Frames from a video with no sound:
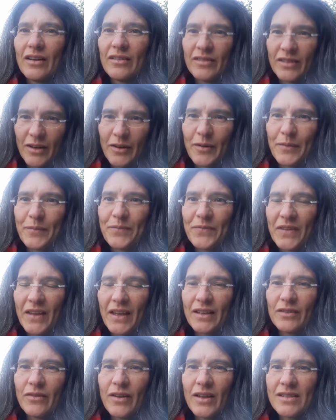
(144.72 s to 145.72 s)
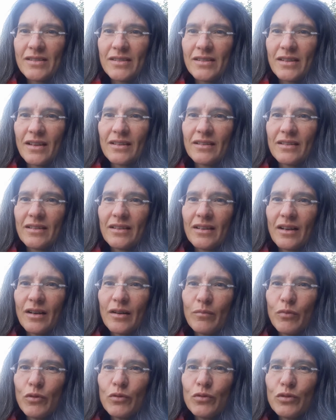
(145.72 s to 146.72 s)
Ja, entwässernd, äh,
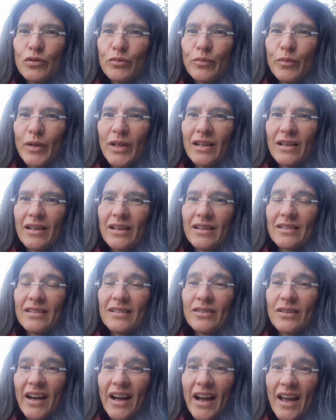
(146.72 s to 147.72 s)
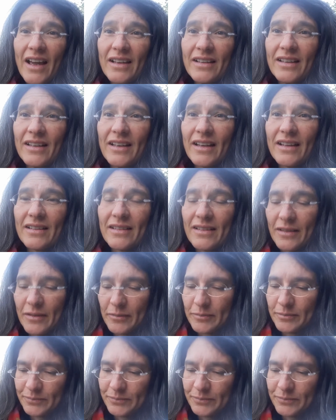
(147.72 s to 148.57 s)
blutbildend, reinigend.